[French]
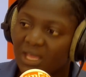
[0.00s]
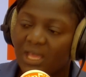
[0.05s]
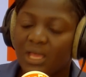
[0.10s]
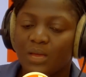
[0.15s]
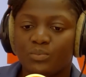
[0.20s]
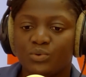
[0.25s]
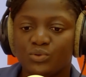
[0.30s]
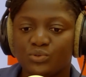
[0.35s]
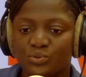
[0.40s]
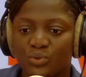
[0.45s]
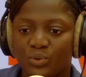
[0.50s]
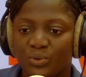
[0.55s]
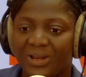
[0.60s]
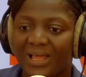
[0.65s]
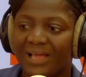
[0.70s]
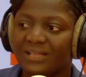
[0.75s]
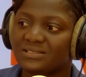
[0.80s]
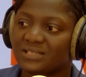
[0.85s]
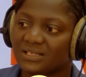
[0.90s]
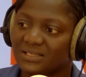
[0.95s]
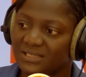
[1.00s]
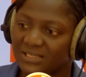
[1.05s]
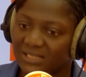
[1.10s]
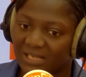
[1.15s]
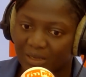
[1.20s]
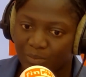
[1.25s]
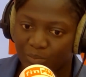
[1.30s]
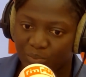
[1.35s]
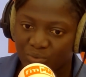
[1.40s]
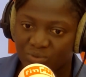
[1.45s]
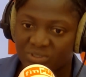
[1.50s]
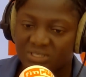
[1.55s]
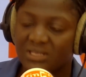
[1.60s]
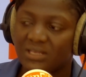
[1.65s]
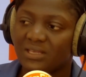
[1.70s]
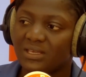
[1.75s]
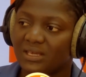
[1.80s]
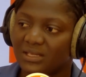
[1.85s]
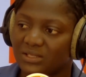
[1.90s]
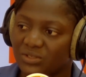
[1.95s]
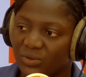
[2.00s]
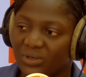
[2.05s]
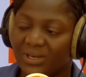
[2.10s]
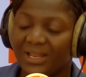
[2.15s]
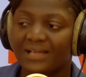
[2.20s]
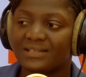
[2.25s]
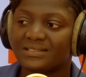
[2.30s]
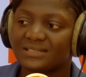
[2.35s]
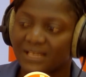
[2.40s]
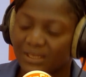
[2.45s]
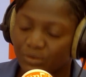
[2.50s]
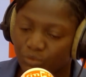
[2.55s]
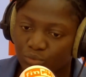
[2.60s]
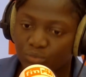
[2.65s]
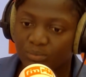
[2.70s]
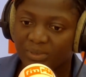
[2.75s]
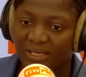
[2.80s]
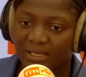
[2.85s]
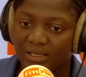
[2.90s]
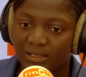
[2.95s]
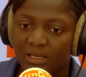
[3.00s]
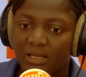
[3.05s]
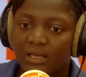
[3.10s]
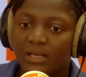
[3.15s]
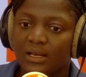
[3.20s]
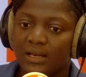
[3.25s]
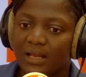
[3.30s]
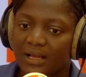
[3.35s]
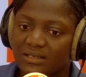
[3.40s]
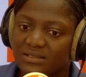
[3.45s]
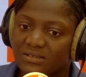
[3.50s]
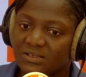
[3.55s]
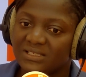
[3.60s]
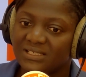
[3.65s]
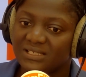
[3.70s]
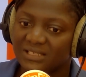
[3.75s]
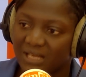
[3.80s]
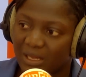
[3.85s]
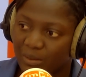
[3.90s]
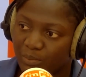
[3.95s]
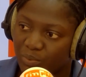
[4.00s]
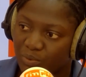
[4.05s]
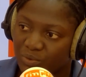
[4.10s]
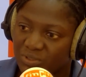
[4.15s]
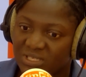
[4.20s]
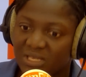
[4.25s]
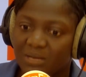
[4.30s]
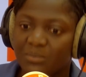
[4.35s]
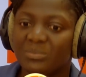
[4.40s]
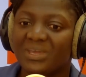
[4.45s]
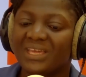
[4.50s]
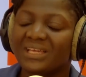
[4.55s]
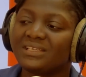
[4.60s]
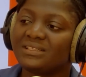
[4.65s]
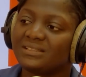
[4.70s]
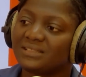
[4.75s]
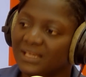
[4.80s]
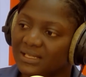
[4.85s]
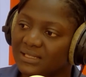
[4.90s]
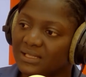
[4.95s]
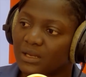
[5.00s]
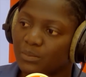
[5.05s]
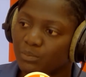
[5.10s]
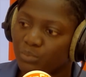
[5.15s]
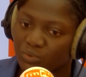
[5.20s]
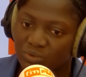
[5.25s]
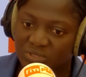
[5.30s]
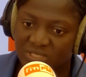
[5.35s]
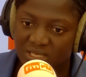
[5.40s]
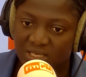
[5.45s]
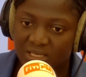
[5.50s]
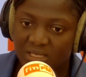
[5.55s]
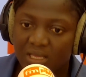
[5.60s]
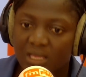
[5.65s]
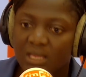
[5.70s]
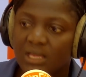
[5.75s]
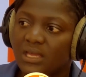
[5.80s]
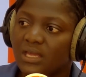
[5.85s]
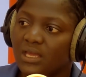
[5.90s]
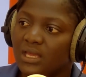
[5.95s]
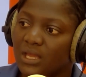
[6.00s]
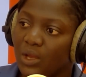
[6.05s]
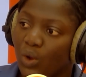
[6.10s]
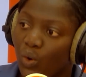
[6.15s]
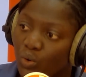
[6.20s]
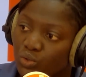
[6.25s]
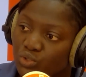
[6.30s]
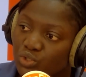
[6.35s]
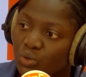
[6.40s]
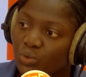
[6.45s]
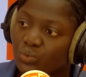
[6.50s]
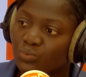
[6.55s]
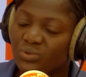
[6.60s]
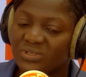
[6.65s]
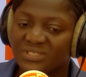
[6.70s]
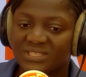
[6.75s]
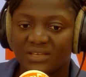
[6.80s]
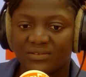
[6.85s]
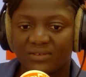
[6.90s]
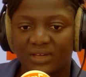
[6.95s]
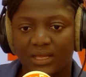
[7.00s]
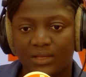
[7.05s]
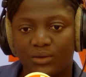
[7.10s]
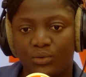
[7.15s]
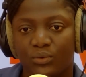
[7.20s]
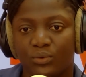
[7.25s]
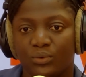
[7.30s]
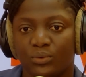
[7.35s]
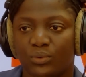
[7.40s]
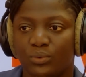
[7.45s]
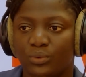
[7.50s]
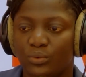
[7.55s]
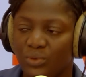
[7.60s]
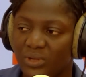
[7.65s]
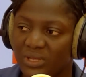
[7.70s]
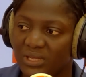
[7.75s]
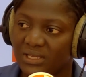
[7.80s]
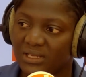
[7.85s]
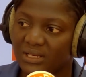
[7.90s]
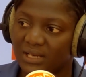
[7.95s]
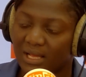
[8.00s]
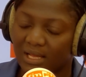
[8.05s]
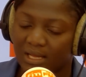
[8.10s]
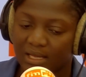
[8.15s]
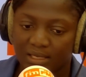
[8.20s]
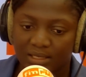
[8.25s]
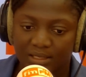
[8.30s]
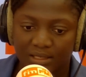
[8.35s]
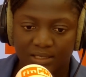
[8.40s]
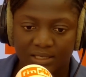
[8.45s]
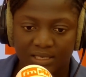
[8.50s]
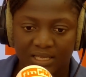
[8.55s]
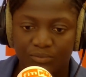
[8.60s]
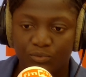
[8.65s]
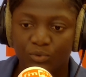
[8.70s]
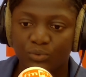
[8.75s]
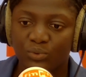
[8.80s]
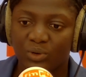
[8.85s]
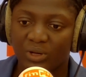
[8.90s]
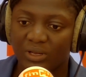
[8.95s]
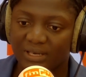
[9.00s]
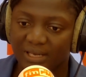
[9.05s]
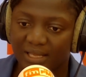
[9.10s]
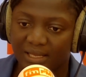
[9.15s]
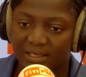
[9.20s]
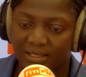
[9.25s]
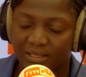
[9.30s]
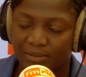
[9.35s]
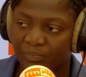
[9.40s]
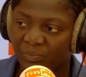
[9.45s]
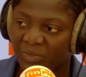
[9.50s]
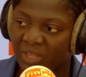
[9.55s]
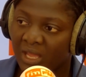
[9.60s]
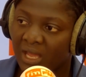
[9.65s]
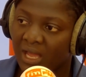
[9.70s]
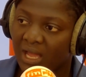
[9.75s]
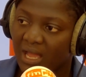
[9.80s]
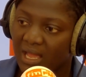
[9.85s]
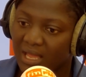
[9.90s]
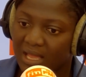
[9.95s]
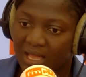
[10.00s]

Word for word: puisque l'acte qu'il a posé est un acte humain, l'acte qu'il a posé mérite d'être posé mm. et aujourd'hui c'est vrai que lui, il, a, il est venu en aide à,